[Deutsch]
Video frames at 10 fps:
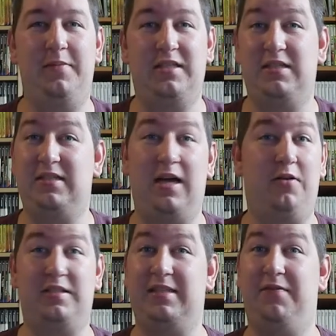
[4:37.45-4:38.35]
Es ist, sage
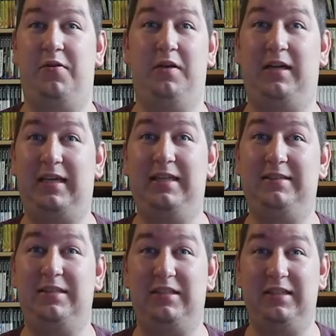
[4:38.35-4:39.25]
euch, es ist einfach nur
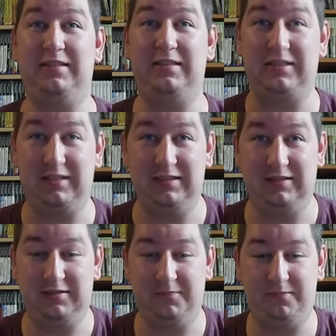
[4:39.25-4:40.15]
riesig, riesig,
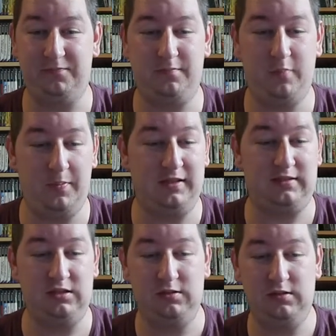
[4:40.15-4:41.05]
riesig
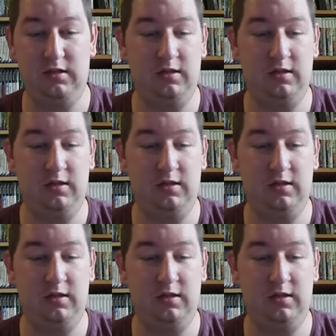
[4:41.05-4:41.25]
bombastisch.